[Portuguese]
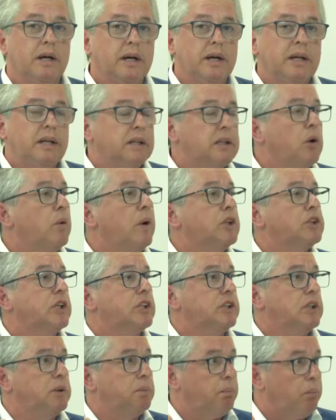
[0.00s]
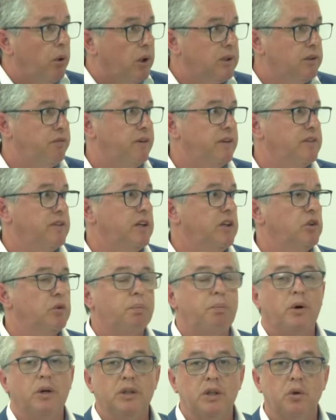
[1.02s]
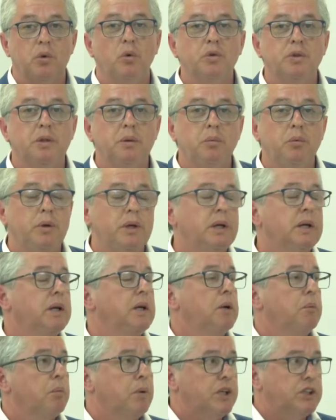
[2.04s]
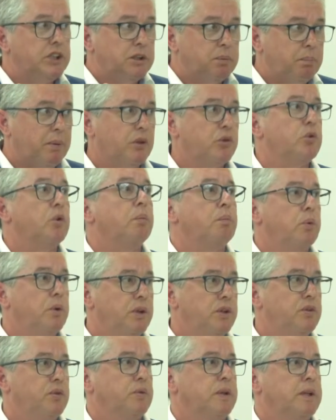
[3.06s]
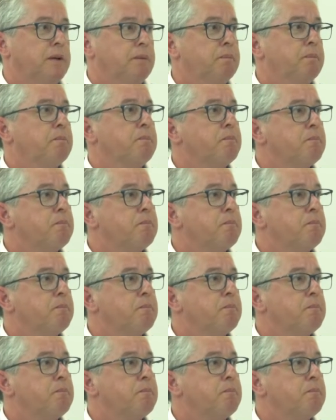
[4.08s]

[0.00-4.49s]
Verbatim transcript: É? Então, acho que a gente pode fazer isso, pode contribuir, porque a gente passou por isso. Né?